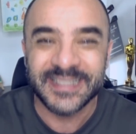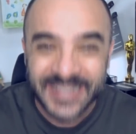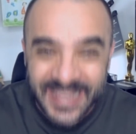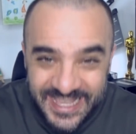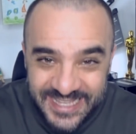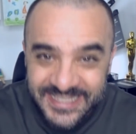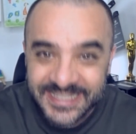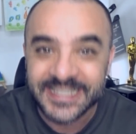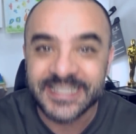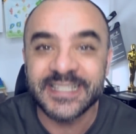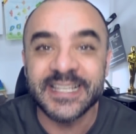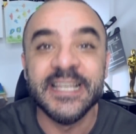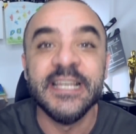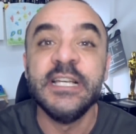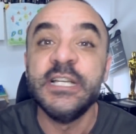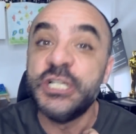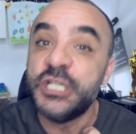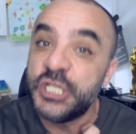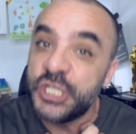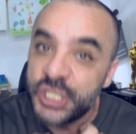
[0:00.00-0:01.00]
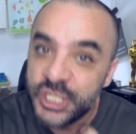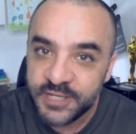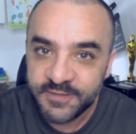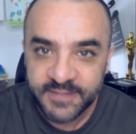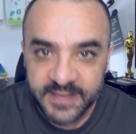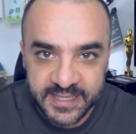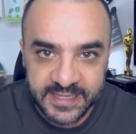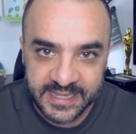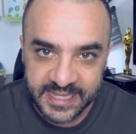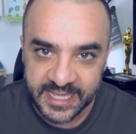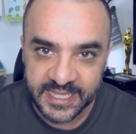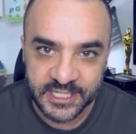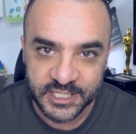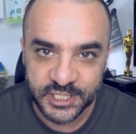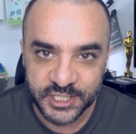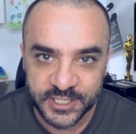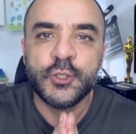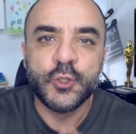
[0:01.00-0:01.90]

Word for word: tensas de verdade.